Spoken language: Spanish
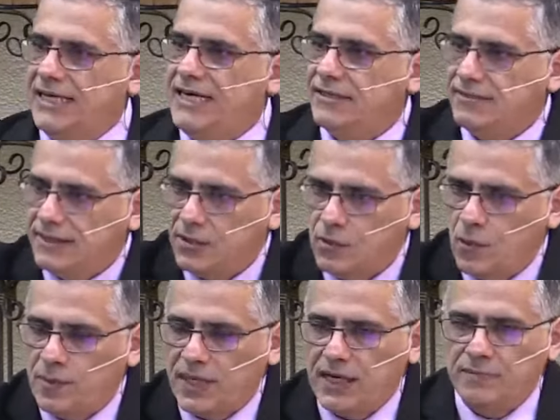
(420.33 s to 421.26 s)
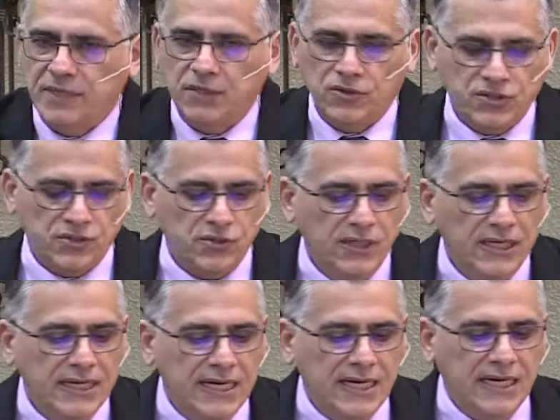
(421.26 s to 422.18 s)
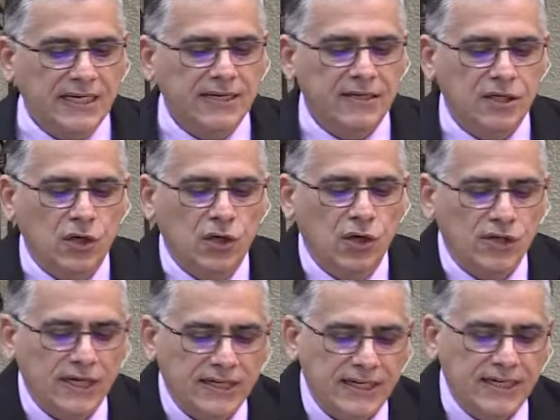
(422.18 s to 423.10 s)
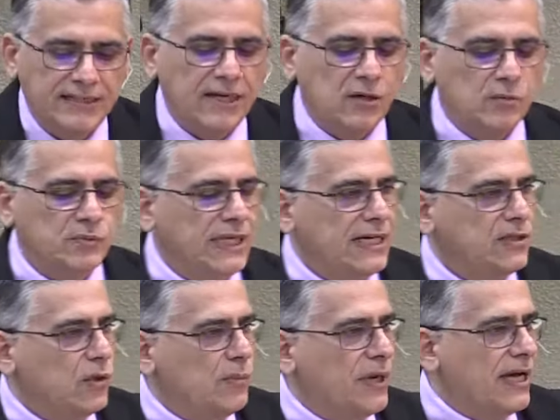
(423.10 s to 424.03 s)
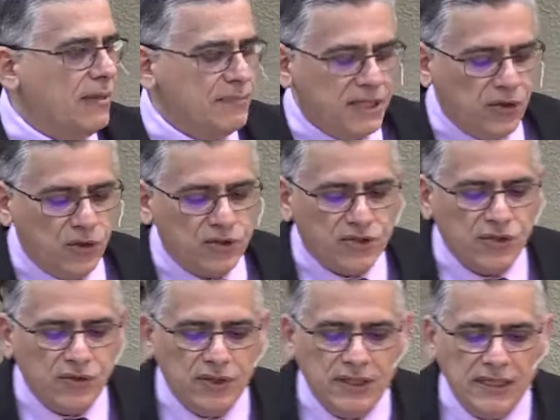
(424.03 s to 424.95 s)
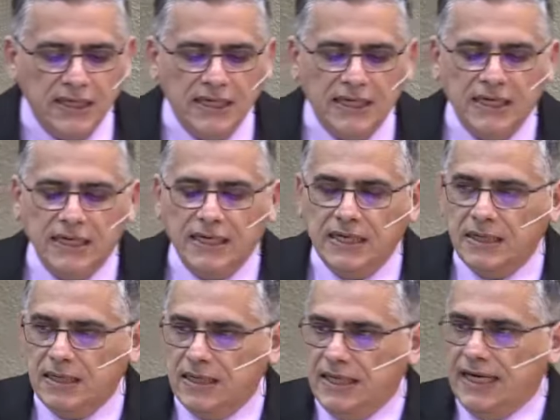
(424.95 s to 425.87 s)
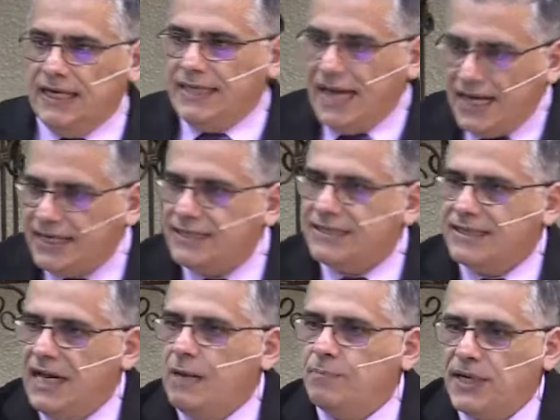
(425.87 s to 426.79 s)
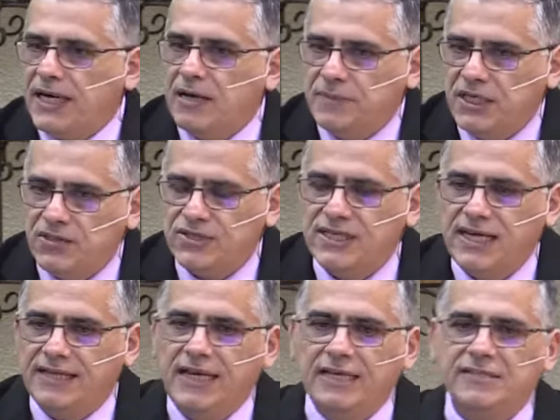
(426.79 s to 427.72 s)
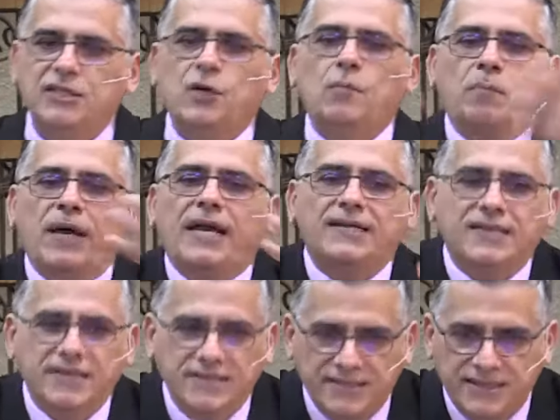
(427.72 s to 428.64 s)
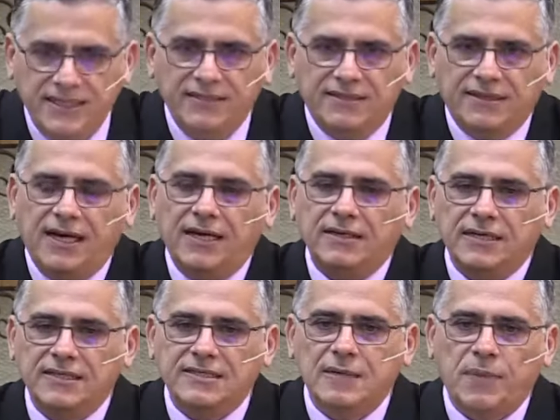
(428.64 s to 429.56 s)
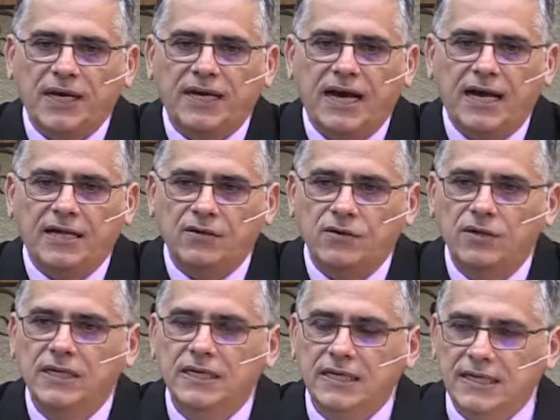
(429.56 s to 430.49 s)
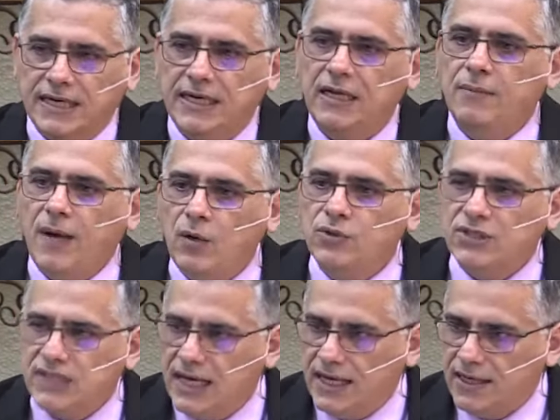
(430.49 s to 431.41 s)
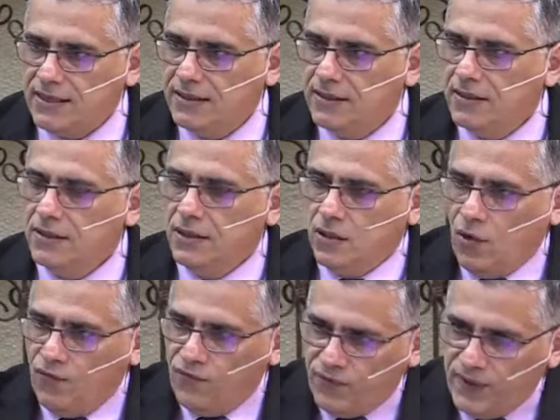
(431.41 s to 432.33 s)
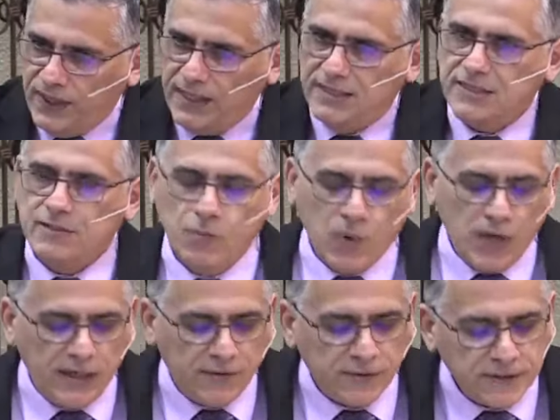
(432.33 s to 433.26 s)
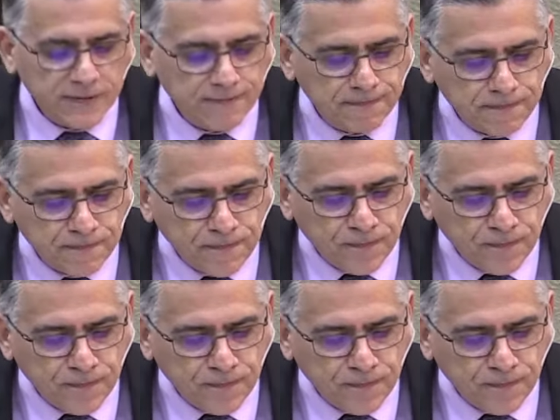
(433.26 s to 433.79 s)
alienta como pecaminoso, es que Dios lo decreta como un acto pecaminoso en aras de la pecaminosidad de la acción, para que exista ese pecado que Él va a usar con fines buenos.